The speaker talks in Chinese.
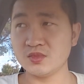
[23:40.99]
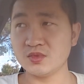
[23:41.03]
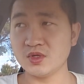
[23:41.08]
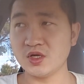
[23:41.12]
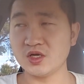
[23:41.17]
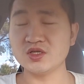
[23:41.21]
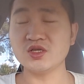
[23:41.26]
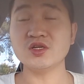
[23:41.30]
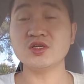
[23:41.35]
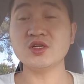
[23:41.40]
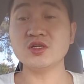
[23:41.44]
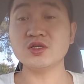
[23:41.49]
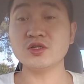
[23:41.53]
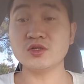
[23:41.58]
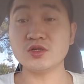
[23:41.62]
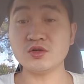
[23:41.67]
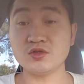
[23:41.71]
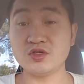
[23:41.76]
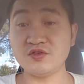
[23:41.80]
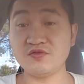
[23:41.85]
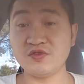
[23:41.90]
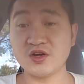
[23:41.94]
而且认证
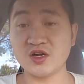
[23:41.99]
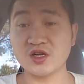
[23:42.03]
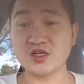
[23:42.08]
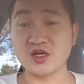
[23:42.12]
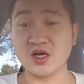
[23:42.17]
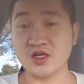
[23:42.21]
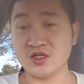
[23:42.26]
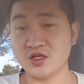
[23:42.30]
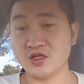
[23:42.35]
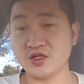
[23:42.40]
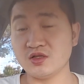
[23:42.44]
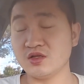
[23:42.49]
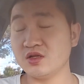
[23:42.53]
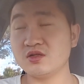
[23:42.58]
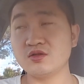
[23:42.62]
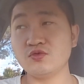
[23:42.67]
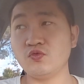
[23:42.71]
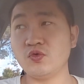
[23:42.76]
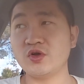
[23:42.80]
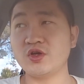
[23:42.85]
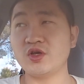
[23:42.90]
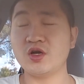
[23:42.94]
周期非常长，你
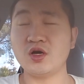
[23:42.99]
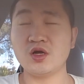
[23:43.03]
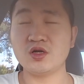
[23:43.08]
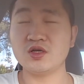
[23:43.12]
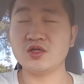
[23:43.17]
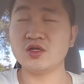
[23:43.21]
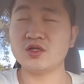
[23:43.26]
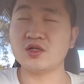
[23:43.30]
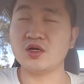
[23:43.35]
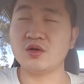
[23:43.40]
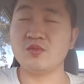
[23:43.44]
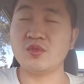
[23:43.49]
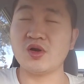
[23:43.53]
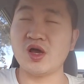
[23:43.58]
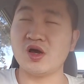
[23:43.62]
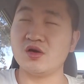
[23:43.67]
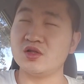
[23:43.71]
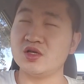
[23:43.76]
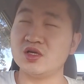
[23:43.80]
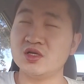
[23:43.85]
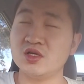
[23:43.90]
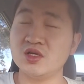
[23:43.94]
working holiday 等不
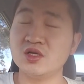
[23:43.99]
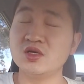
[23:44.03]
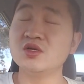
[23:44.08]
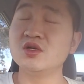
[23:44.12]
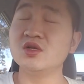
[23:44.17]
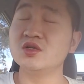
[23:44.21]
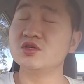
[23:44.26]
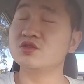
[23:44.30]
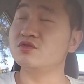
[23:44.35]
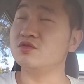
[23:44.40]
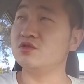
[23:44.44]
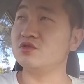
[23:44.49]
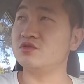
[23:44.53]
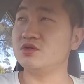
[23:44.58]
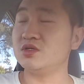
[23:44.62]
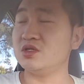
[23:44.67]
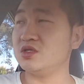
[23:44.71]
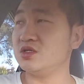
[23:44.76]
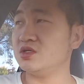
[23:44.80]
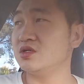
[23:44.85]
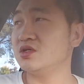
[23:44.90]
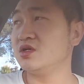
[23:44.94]
了的。所以
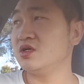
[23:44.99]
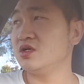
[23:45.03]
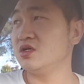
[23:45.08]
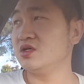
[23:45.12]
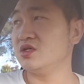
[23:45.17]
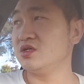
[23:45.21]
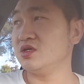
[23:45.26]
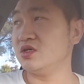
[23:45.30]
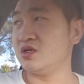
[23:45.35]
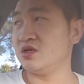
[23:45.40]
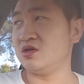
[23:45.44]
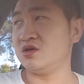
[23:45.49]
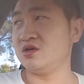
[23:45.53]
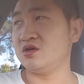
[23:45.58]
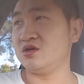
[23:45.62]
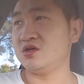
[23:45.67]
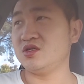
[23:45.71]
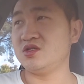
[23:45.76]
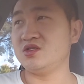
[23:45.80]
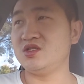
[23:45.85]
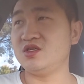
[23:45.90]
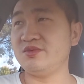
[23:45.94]
说，
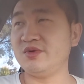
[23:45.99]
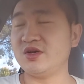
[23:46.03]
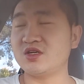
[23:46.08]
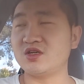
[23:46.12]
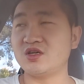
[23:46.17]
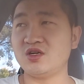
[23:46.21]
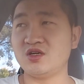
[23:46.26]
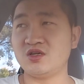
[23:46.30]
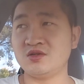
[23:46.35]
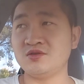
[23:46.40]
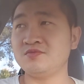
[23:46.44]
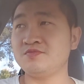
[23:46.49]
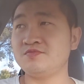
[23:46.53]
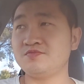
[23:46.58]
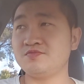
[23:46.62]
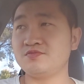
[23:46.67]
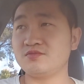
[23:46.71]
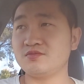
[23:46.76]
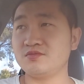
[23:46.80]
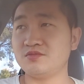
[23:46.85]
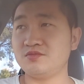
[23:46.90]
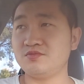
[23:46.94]
呃，基本上
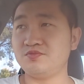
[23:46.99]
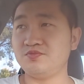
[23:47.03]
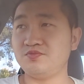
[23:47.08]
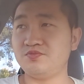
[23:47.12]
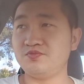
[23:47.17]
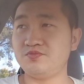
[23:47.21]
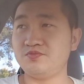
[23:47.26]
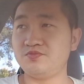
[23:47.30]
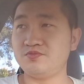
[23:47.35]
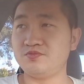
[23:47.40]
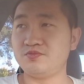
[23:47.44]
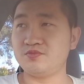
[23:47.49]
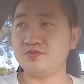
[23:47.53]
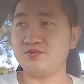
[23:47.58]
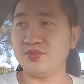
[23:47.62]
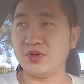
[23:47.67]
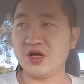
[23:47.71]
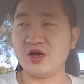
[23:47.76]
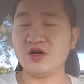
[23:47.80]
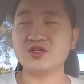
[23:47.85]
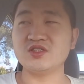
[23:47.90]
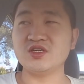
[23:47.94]

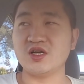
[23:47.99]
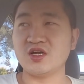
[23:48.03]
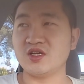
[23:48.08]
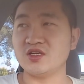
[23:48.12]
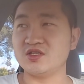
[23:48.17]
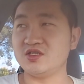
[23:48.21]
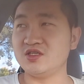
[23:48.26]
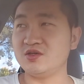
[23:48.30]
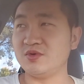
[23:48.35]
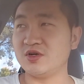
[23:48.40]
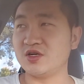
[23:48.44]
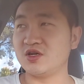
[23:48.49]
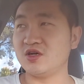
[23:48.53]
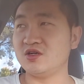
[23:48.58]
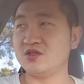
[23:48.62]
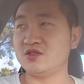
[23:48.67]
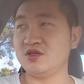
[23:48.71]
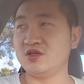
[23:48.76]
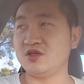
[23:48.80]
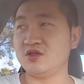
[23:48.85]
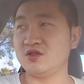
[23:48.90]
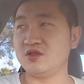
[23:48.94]
不要想了。基本
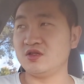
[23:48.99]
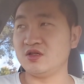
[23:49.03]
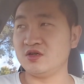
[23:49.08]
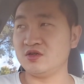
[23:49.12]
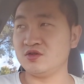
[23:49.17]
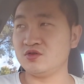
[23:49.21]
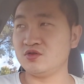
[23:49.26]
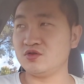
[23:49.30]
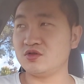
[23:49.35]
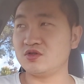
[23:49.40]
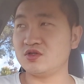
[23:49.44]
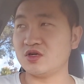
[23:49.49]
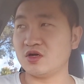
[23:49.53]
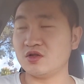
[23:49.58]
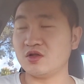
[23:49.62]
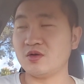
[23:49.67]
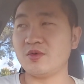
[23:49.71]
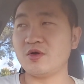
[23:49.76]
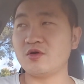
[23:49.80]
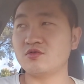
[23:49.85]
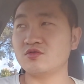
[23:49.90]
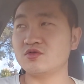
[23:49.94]
上你能找
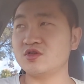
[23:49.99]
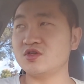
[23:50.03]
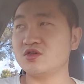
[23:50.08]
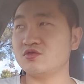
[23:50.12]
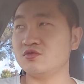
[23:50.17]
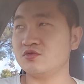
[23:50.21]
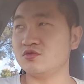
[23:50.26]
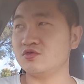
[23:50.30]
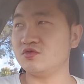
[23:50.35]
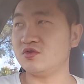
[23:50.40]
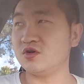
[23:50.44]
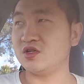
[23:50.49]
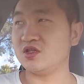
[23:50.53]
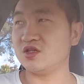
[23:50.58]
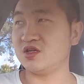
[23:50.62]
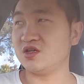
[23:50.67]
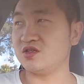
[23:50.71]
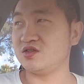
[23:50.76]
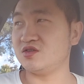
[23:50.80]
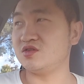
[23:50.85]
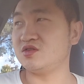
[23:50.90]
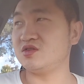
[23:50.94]
到办公室工作，
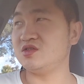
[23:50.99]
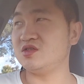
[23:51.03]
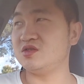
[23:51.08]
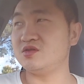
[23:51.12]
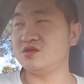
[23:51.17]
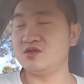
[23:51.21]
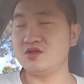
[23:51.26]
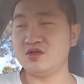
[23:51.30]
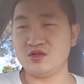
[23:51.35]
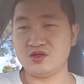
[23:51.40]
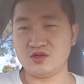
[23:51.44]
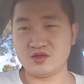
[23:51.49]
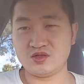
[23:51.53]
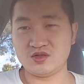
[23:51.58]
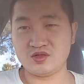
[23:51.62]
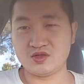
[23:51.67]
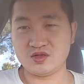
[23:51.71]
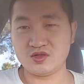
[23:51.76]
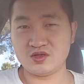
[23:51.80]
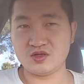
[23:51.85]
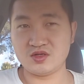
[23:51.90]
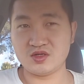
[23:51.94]
那你
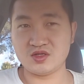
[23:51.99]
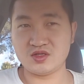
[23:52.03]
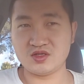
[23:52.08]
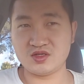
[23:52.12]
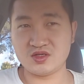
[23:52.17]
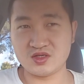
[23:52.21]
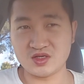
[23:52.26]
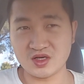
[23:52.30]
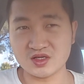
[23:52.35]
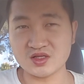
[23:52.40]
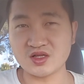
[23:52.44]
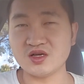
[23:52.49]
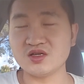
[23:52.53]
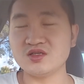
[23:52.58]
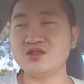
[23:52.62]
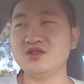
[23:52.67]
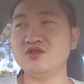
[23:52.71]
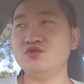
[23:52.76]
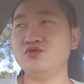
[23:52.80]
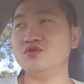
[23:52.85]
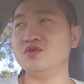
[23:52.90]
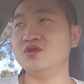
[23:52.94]
相当
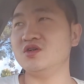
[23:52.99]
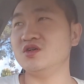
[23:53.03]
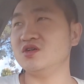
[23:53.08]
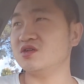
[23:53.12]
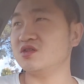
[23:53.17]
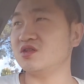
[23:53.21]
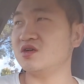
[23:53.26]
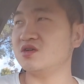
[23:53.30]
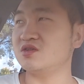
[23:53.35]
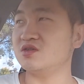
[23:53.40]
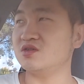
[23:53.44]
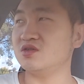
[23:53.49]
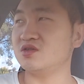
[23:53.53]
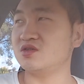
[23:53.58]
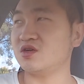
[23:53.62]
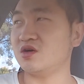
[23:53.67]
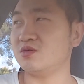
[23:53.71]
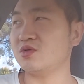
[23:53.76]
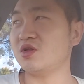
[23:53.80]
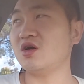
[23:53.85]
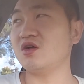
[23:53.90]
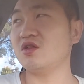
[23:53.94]
幸运啊。但是
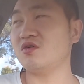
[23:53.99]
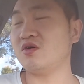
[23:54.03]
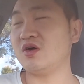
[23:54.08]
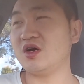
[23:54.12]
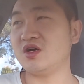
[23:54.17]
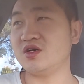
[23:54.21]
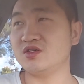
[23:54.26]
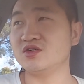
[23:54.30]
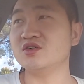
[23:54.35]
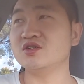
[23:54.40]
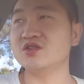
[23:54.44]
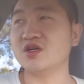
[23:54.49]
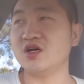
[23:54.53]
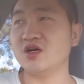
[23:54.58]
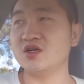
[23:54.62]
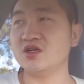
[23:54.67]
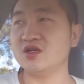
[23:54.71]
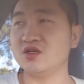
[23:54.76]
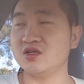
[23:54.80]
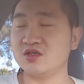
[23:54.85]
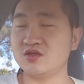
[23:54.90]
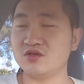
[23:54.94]
找不到的话，很正常
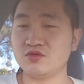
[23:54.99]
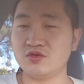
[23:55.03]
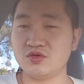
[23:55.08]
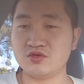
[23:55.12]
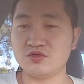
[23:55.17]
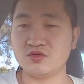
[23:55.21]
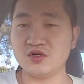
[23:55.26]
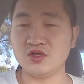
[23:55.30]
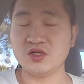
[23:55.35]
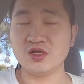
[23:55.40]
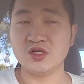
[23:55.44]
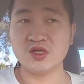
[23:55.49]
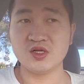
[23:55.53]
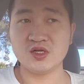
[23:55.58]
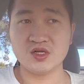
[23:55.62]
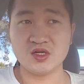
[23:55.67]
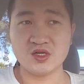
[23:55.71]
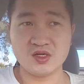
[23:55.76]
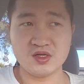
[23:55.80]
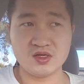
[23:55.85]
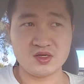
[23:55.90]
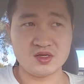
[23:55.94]
啊。所以说，
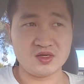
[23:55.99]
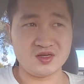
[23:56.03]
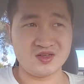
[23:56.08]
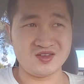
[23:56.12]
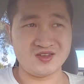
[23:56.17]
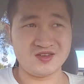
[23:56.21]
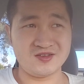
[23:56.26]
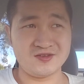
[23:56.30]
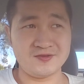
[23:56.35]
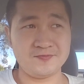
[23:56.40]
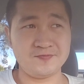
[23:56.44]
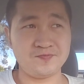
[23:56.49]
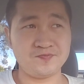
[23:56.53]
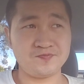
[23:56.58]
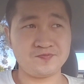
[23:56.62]
呃，